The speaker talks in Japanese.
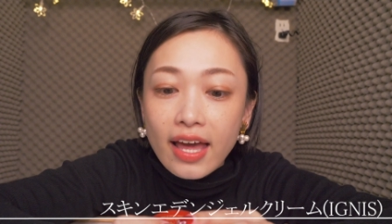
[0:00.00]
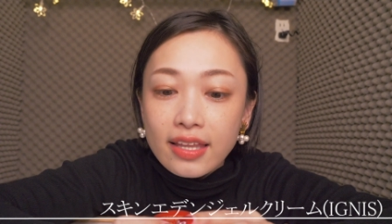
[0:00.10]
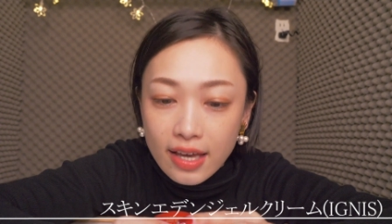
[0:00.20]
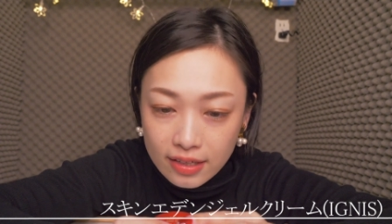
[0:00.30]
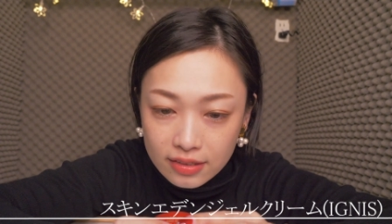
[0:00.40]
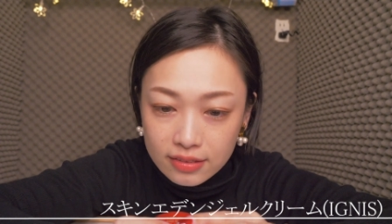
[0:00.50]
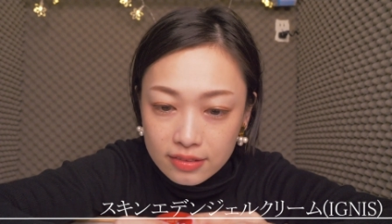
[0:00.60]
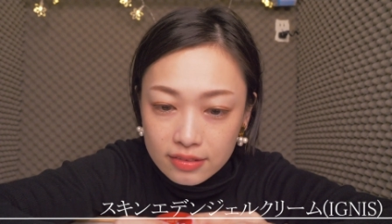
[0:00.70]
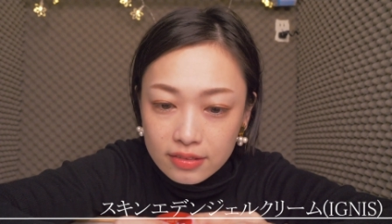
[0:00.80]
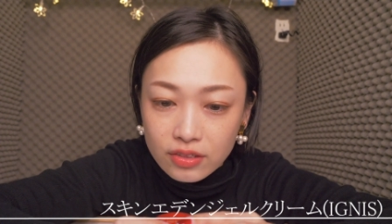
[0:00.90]

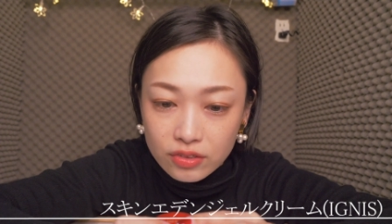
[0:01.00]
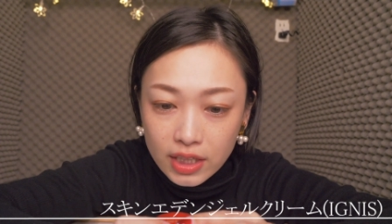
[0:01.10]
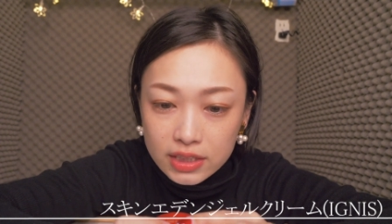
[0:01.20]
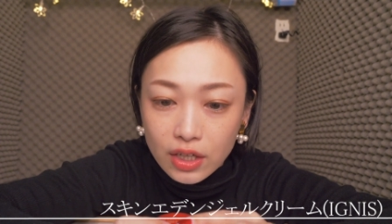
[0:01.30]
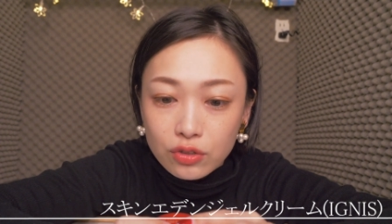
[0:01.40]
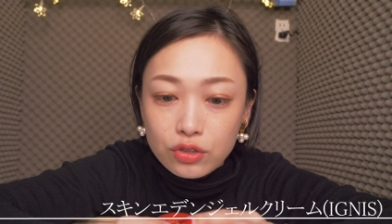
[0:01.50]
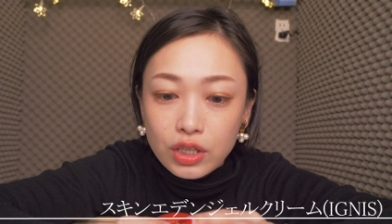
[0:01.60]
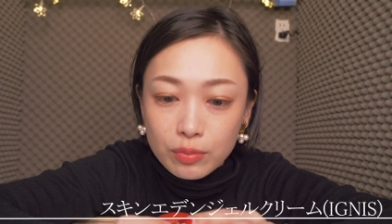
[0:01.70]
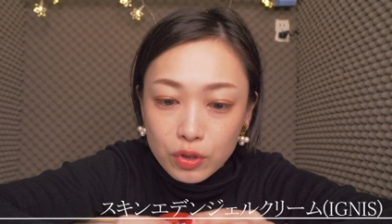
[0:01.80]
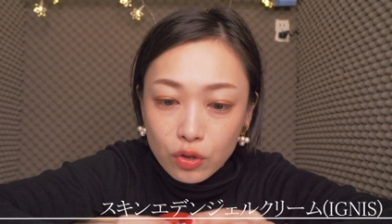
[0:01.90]
エデンっていうね、
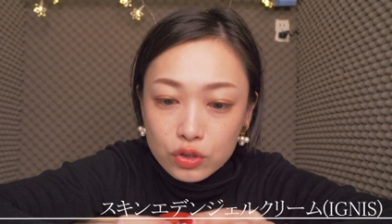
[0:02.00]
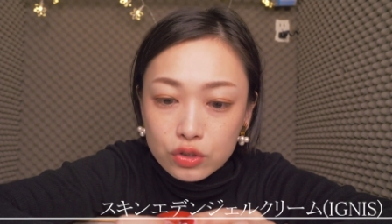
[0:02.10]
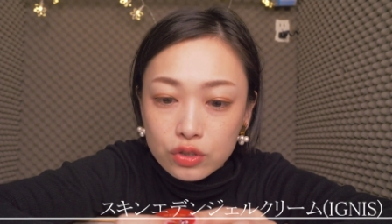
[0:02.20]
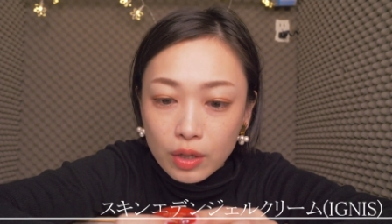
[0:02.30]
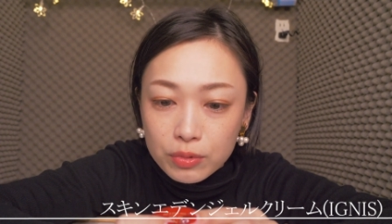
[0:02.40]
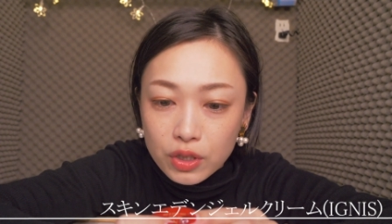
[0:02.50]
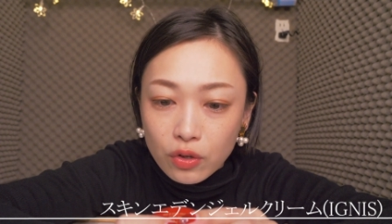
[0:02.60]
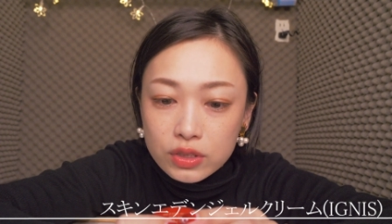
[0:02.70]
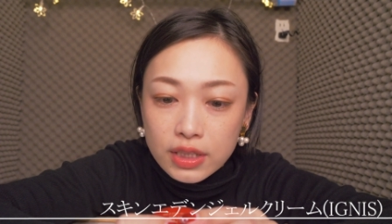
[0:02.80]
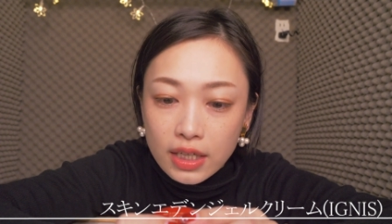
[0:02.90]
ジェルクリーム ろくじゅうグラム で
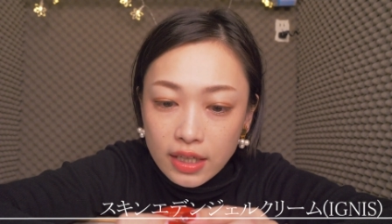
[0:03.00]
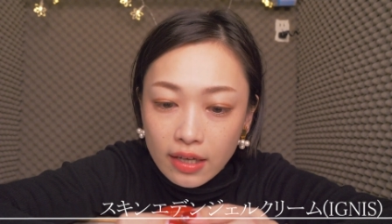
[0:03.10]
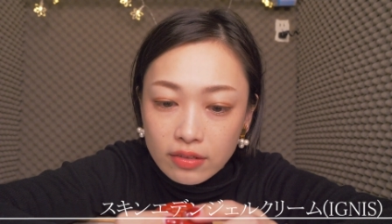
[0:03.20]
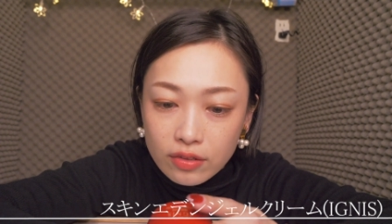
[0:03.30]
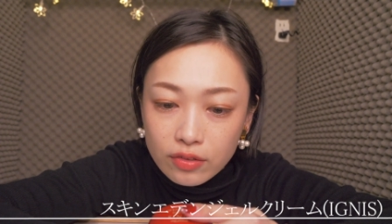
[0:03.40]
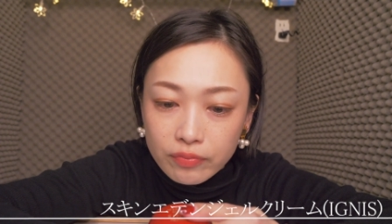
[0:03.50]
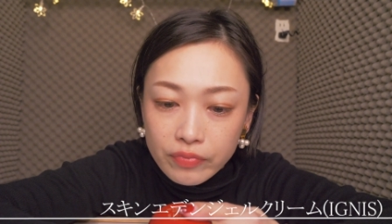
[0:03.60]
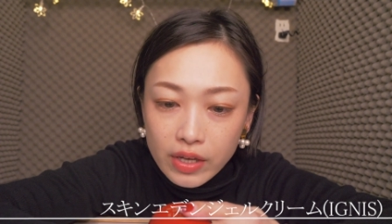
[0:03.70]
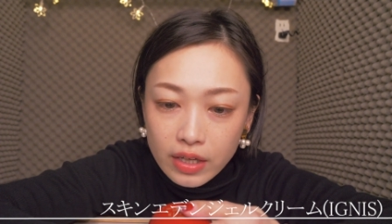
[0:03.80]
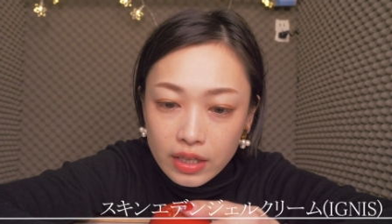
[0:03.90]
よんせんえんっていう
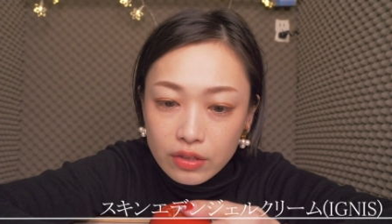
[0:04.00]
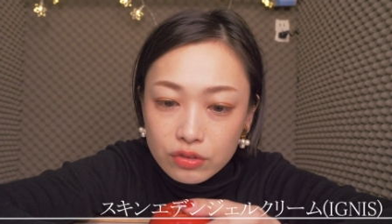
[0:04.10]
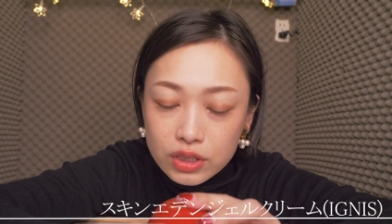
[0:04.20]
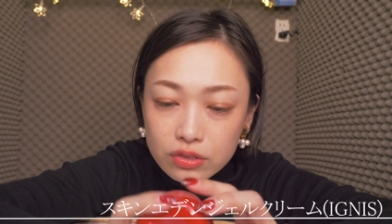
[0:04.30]
イグニ